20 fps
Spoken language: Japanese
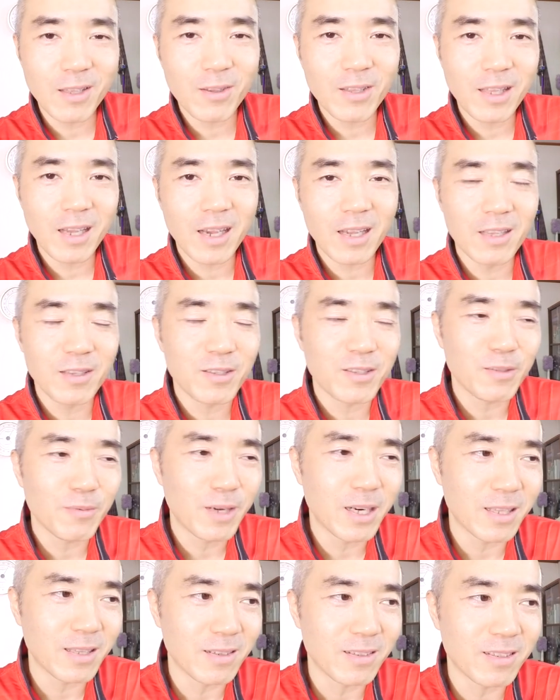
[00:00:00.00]
の中に含
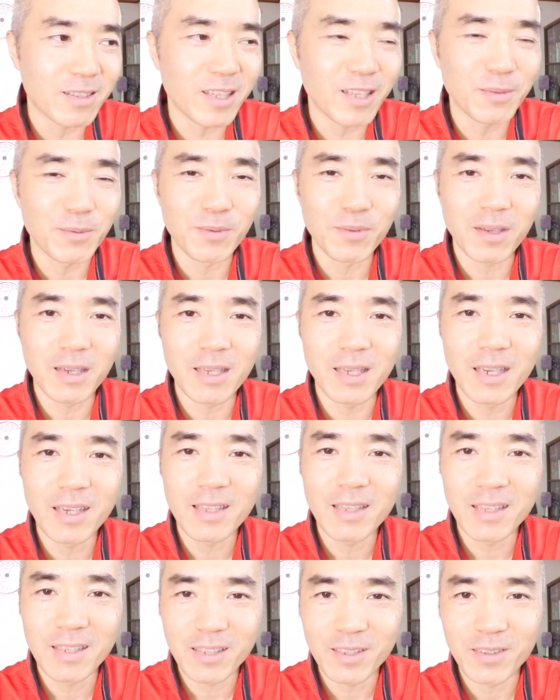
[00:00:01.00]
まれてる成分とかいら
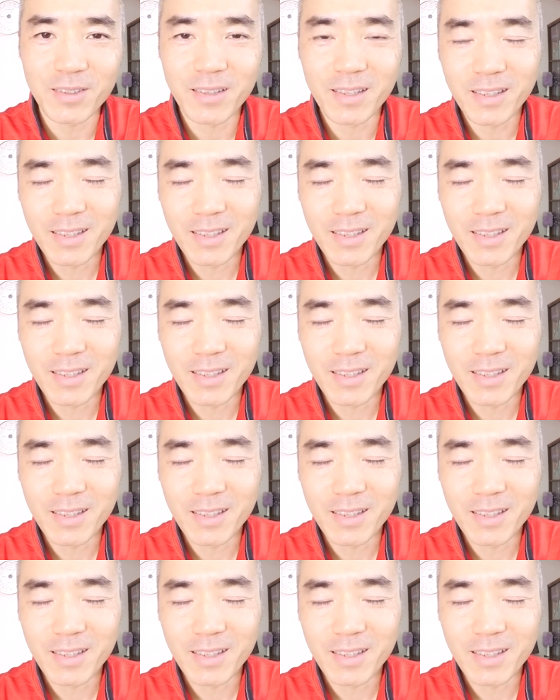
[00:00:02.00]
んでしょ